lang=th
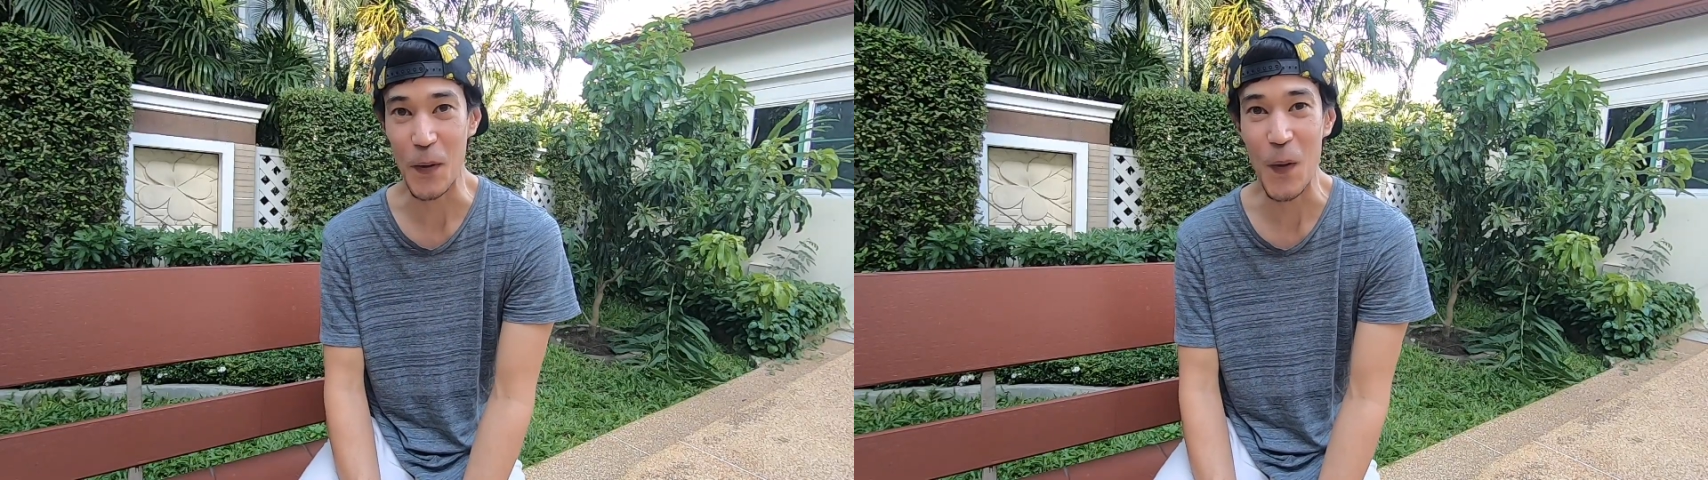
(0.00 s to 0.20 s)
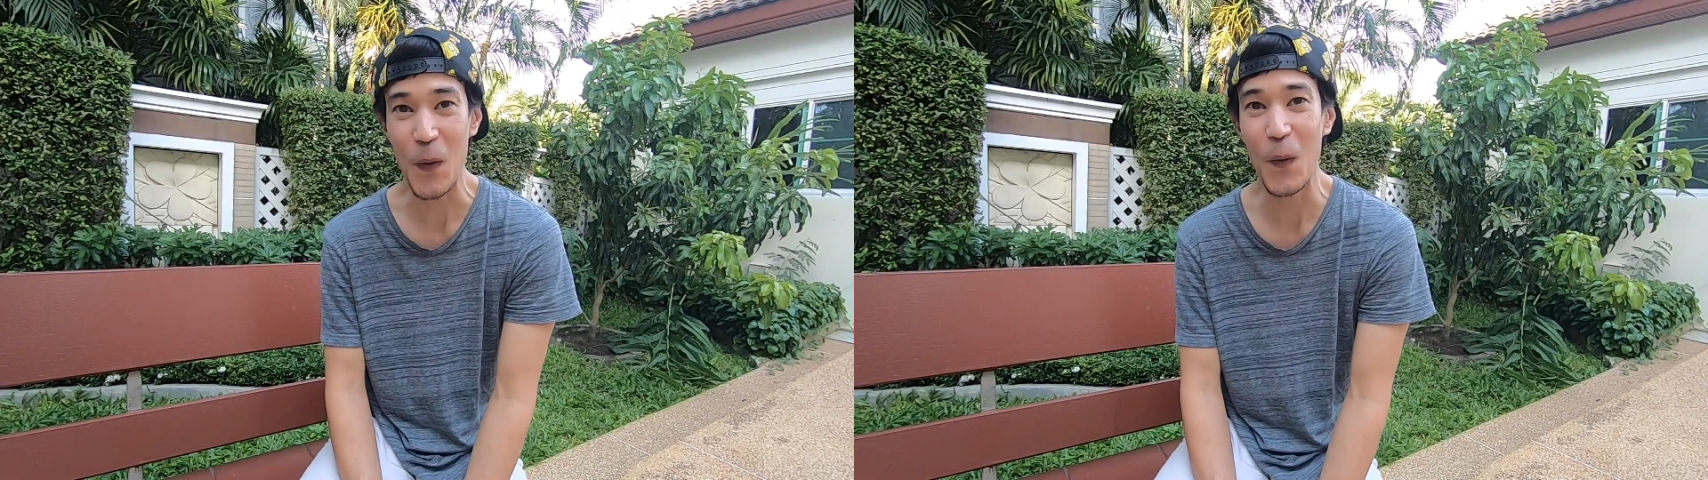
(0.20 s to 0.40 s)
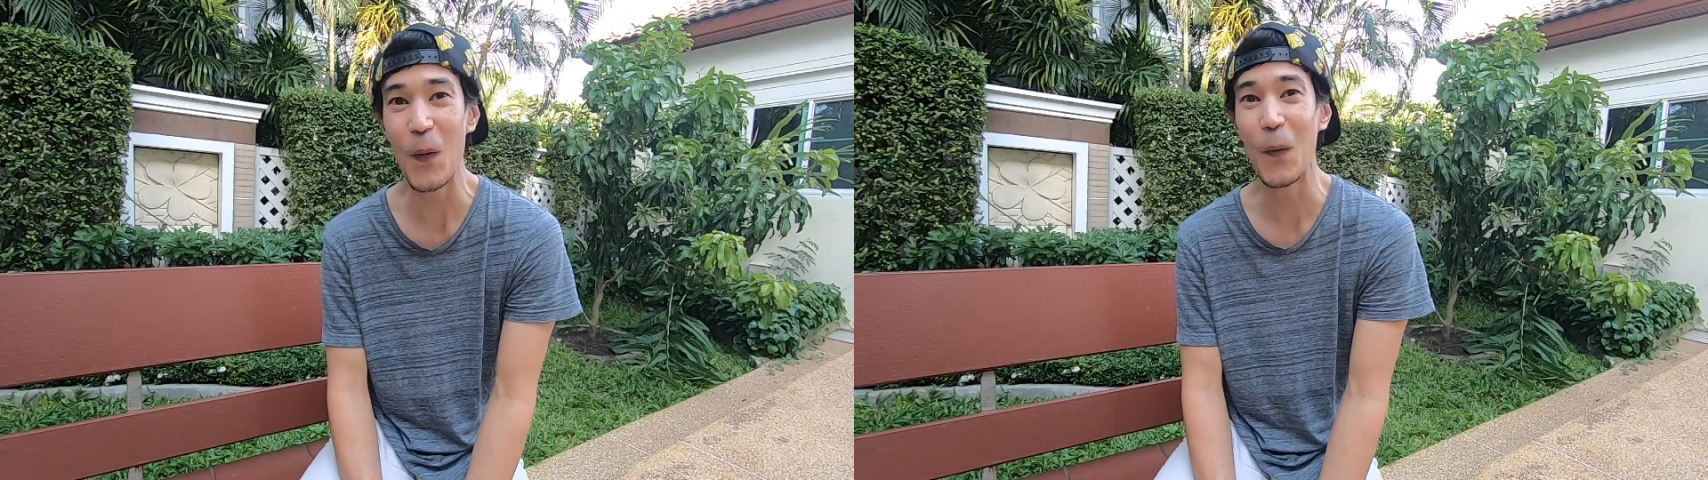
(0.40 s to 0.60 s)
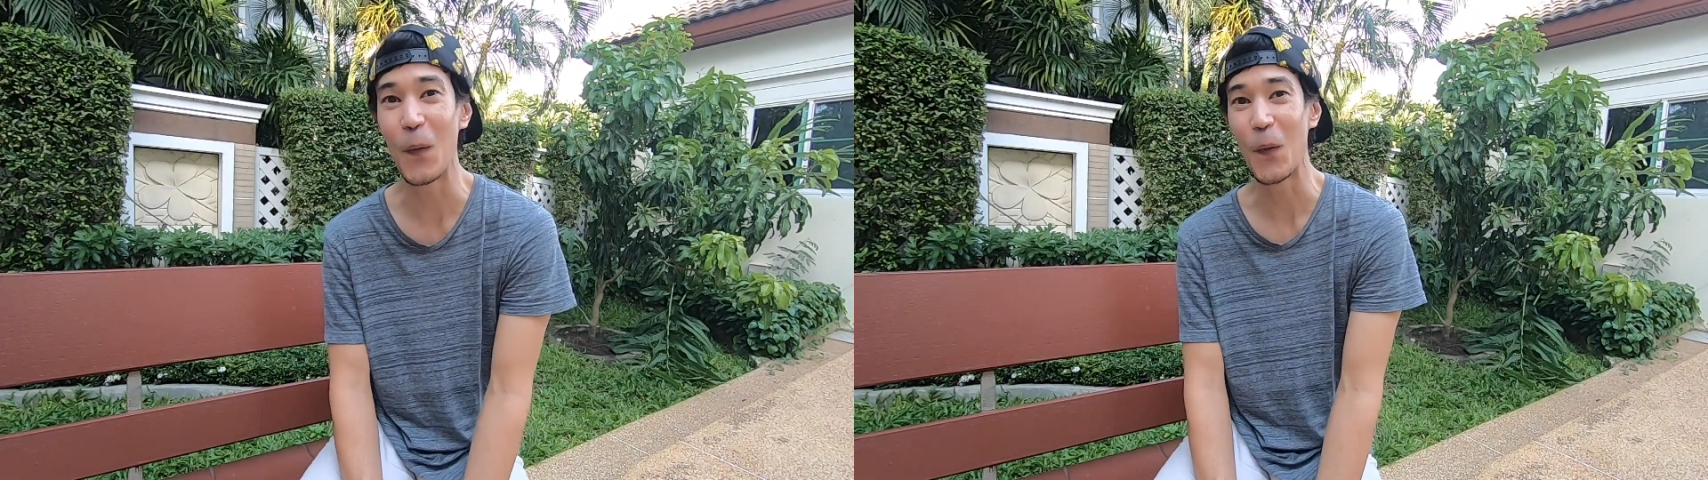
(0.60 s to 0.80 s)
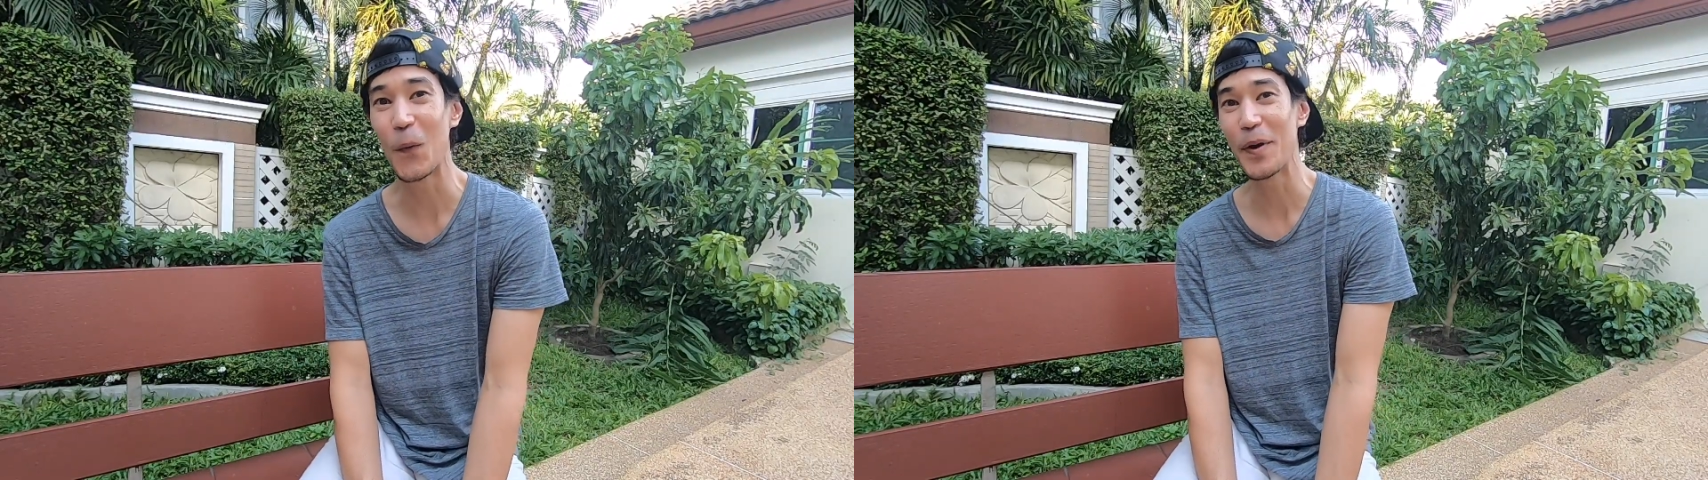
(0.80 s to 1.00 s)
โอ้โห
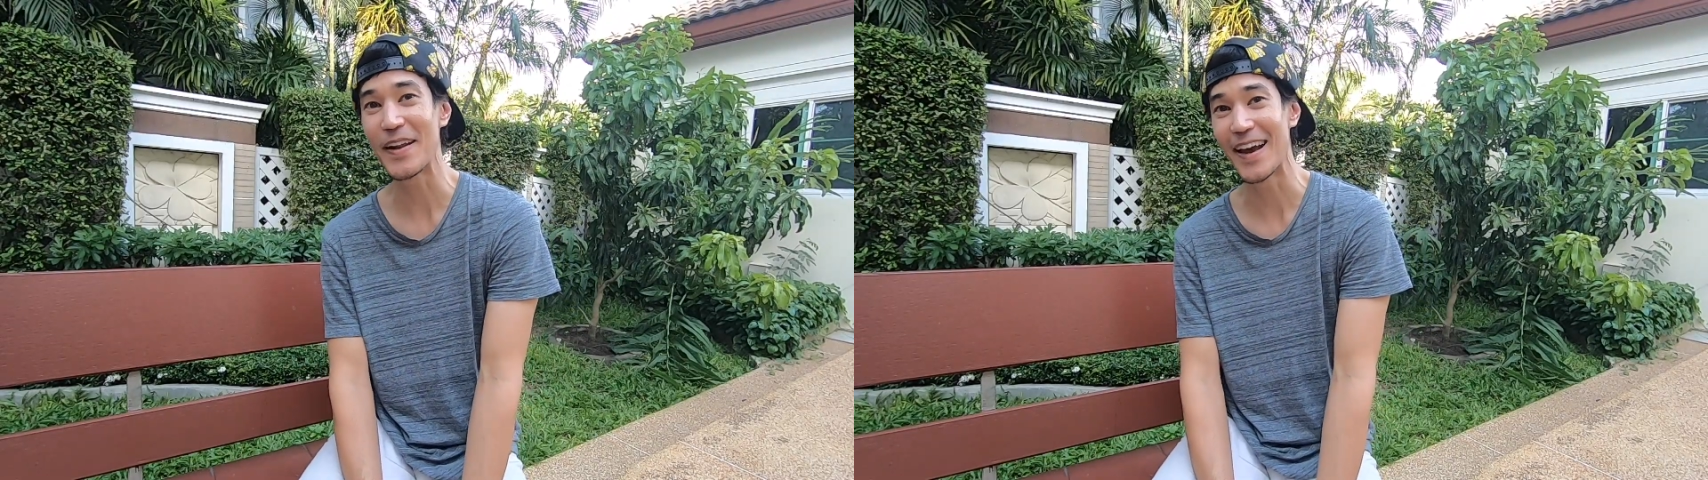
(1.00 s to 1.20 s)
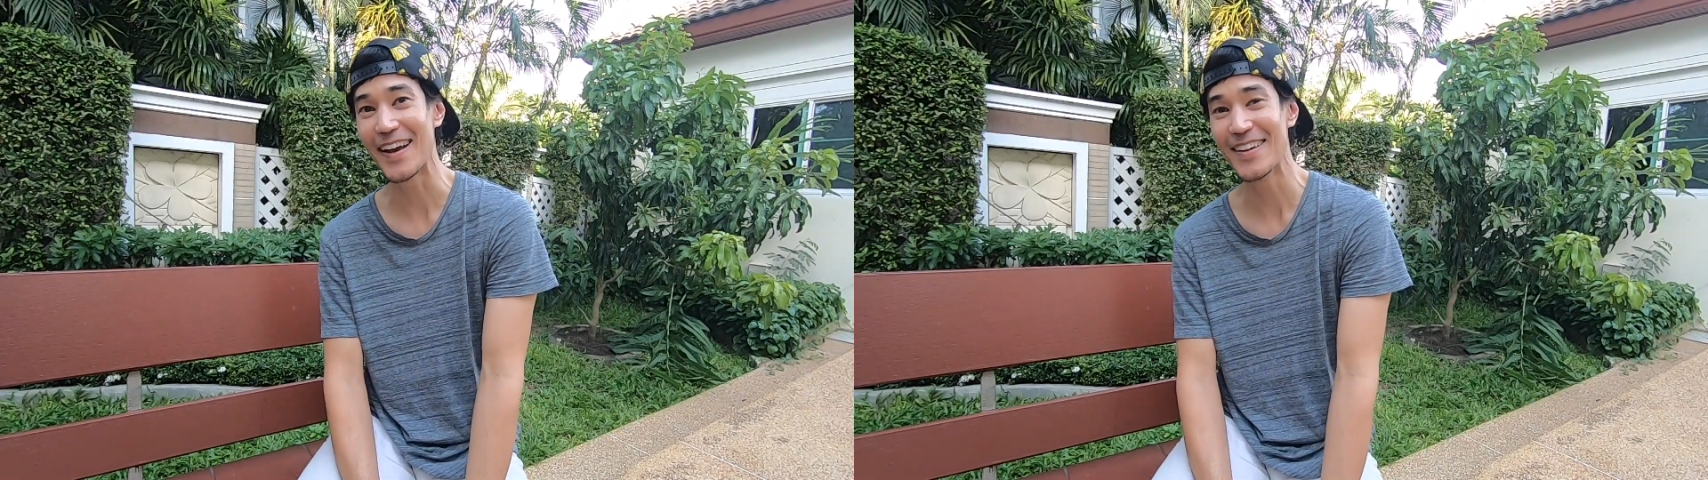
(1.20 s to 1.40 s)
เป็นไง